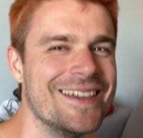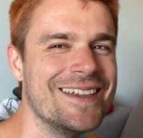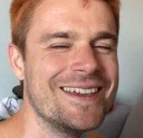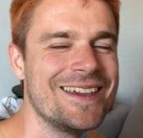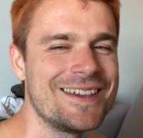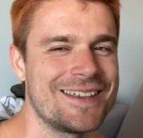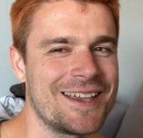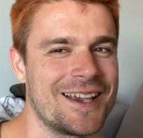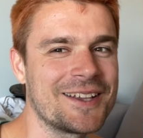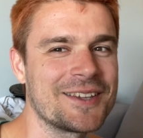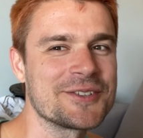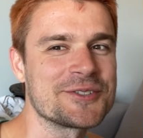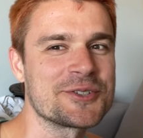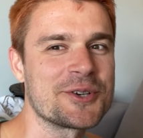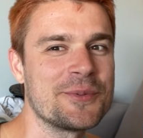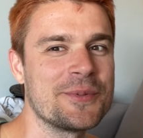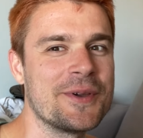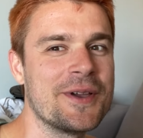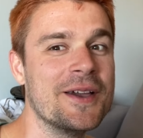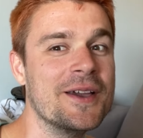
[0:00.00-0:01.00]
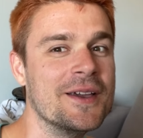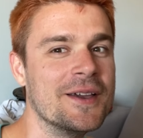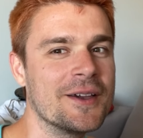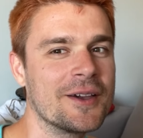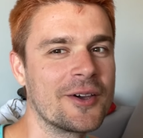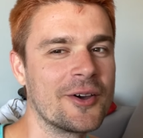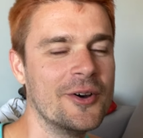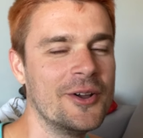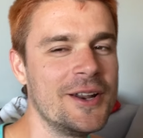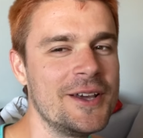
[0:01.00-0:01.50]
I tak też robię.
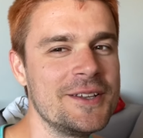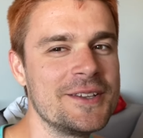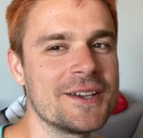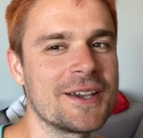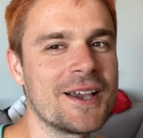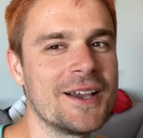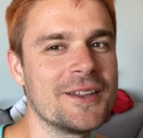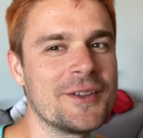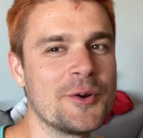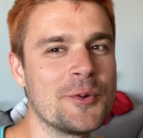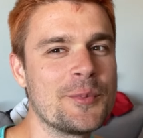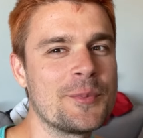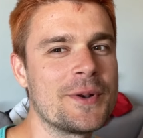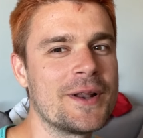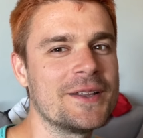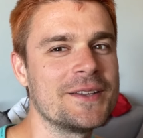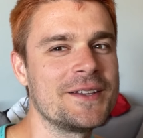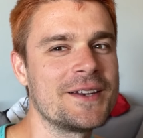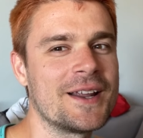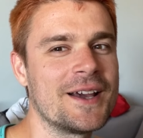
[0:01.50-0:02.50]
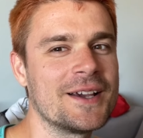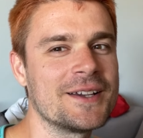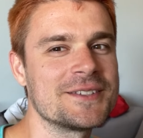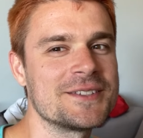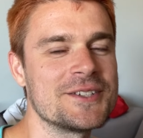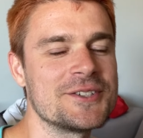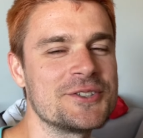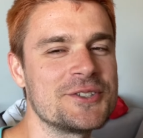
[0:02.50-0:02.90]
Kolejny kanał Bloody Reakcja,